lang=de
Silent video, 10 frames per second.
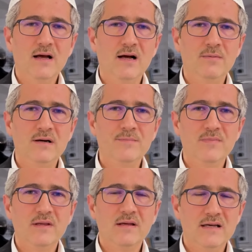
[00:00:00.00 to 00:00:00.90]
aber
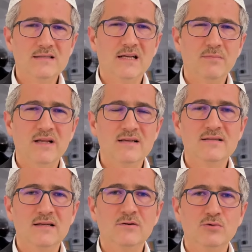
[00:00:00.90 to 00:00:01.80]
es hat meiner
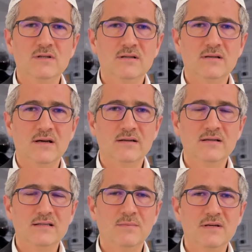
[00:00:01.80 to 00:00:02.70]
Seele gut getan.
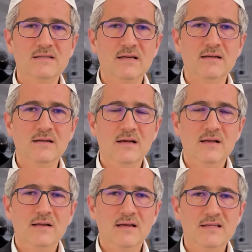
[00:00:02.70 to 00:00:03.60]
Ich habe gesehen,
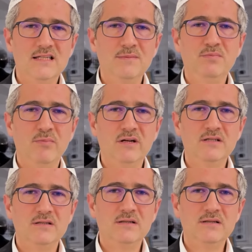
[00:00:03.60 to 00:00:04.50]
es gibt
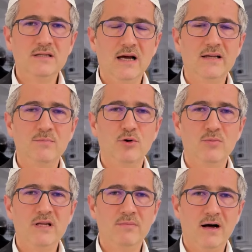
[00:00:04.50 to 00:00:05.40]
Menschen, die an dem
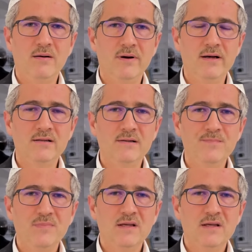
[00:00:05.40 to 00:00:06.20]
Problem arbeiten.